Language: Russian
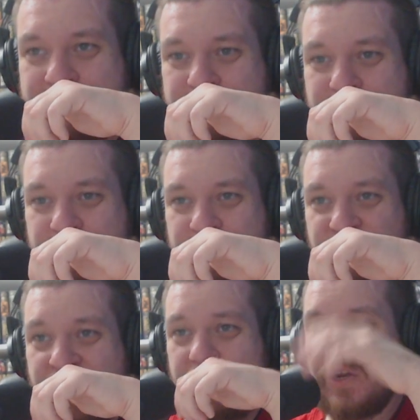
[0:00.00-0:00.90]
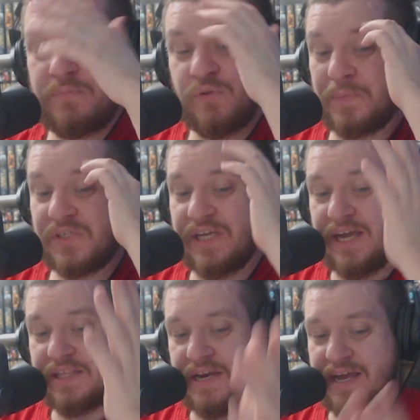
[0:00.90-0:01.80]
и никто... Блин, ну
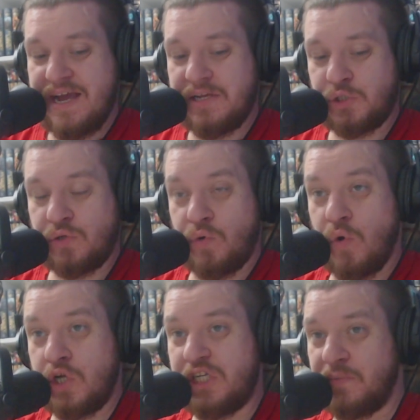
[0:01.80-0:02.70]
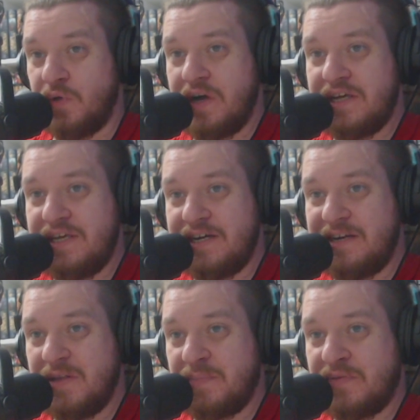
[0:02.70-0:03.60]
постоянно реально что-то очень много игр
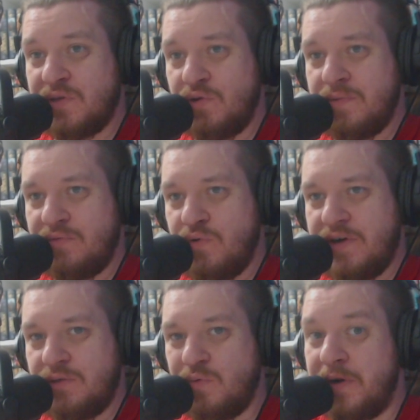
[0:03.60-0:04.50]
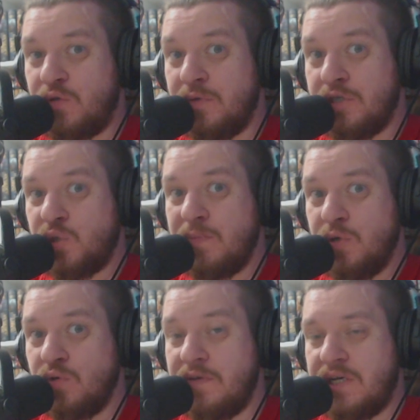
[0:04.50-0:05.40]
именно про Вторую мировую войну. Придумайте
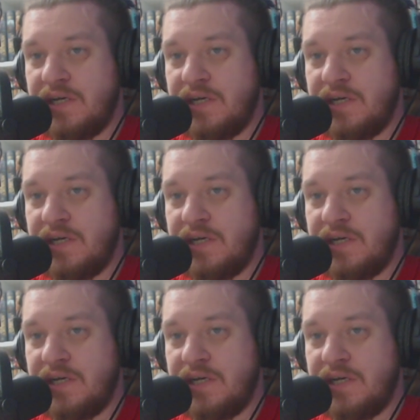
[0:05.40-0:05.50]
что-нибудь новенькое. В